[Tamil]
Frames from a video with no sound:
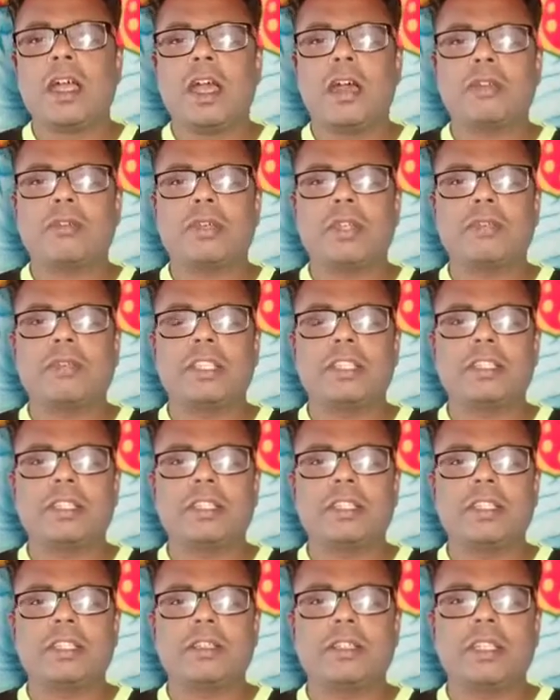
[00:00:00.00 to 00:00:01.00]
அவர்
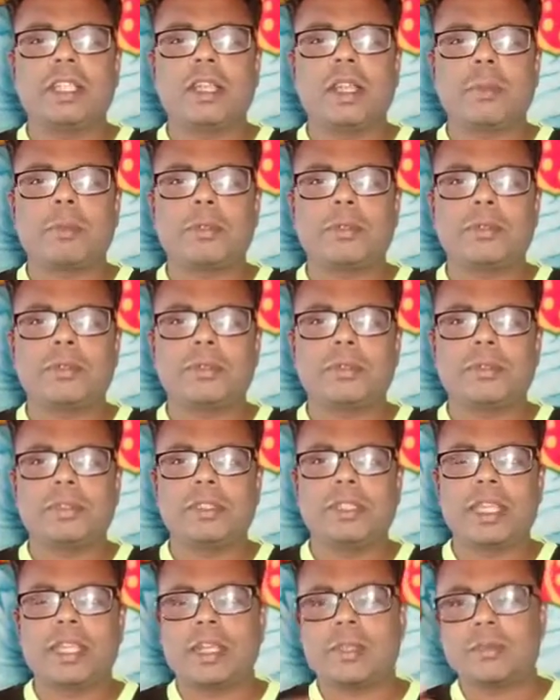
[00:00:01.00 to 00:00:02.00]
வரவேற்றுனால அப்புறம்
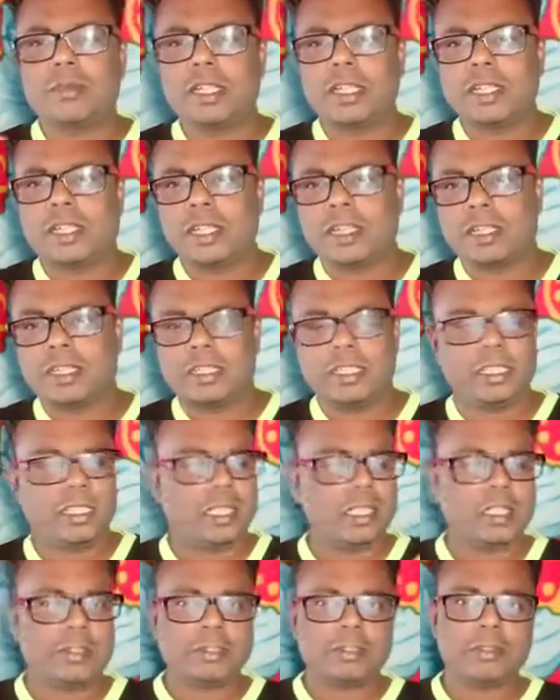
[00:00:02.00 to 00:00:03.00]
யாராவது ஊழியக்காரங்க
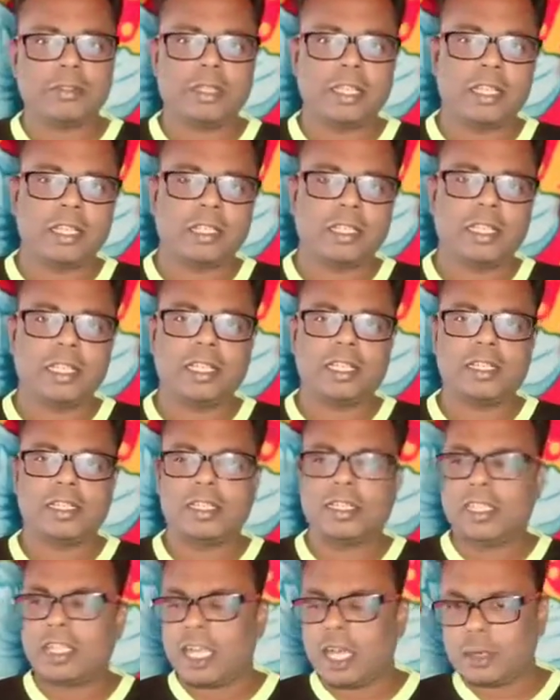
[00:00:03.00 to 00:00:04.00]
இருந்தீங்கன்னா நீங்கள் வந்து உட்காருங்க
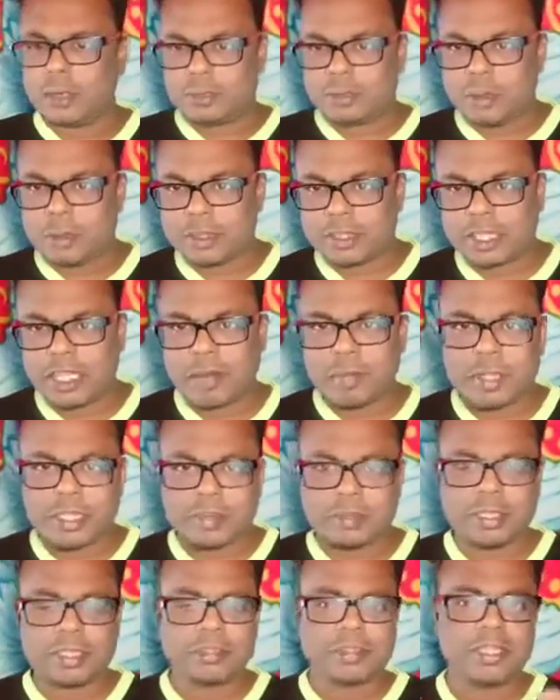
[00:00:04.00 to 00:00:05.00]
அப்படி ஒவ்வொருத்தரையாக
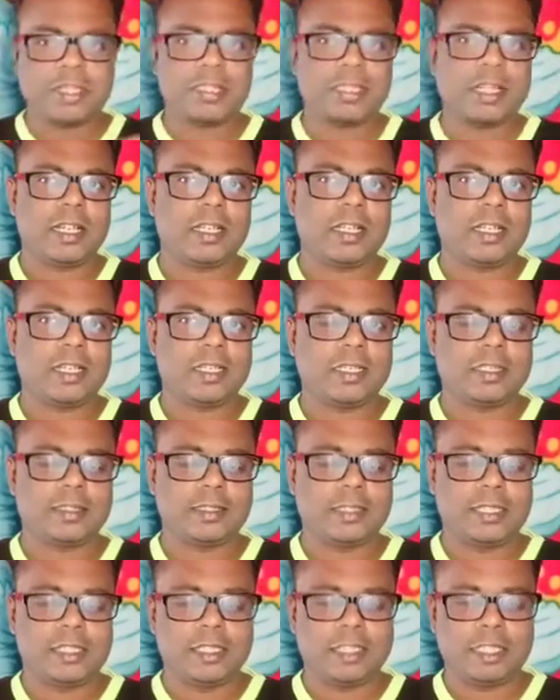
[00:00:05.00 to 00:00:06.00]
பார்த்து பார்த்து வரையினால
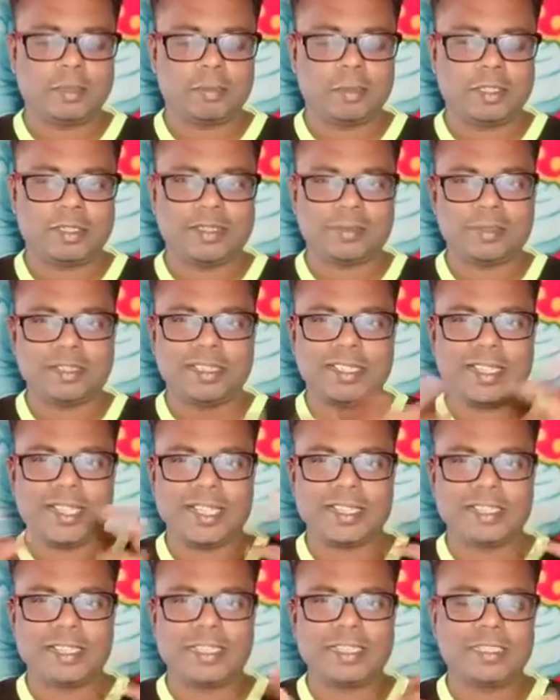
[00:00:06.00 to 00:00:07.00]
சரி நம்மளுக்கு நமக்கு
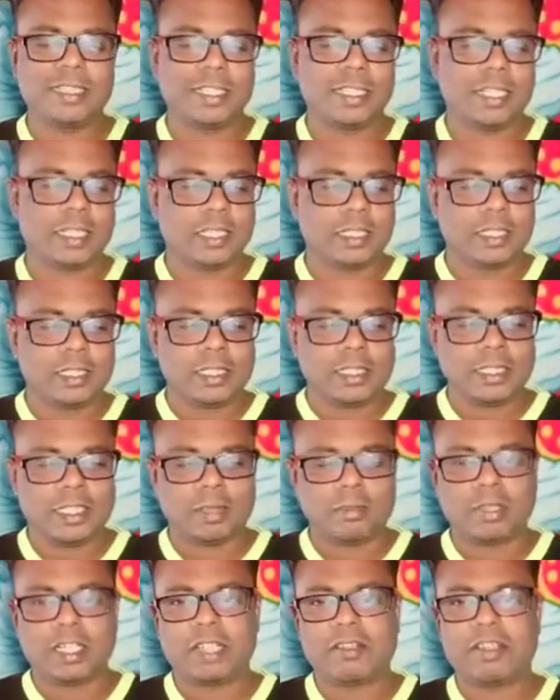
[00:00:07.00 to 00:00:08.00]
தெரியாத ஆள் தானே
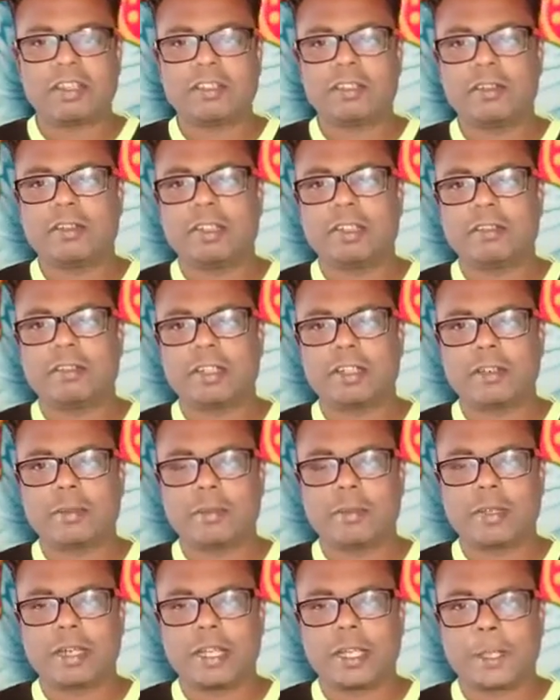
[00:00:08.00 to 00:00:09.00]
நம்மளுங்க வர வரவேற்க
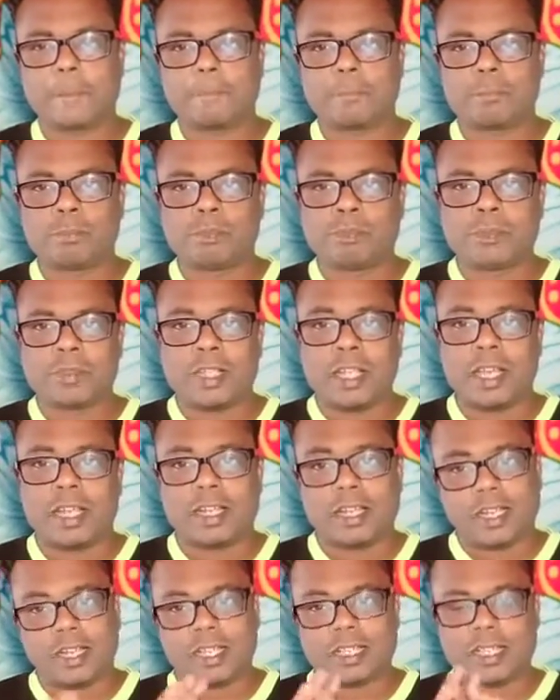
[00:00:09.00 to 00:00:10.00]
போகிறாங்க
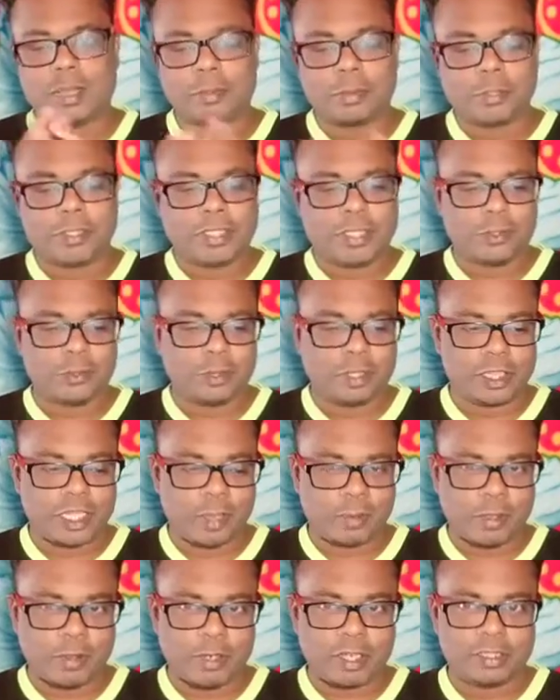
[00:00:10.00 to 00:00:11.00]
நல்லதாக போச்சுன்னு சொல்லிட்டு
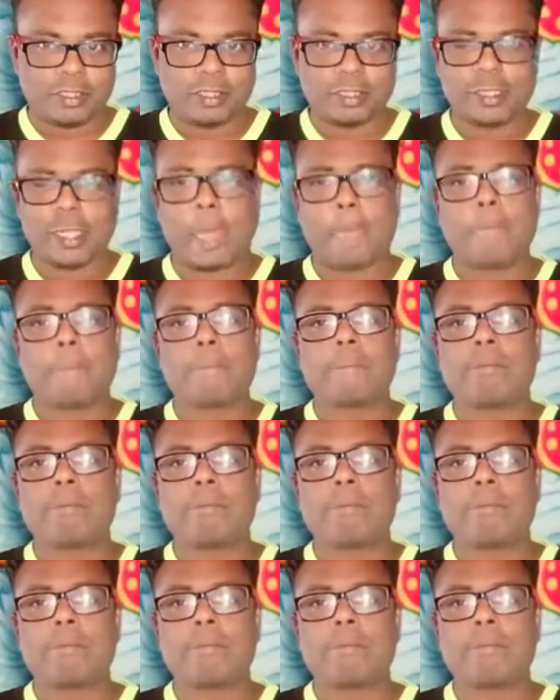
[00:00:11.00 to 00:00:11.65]
அப்படியே உட்காந்துருந்தேன்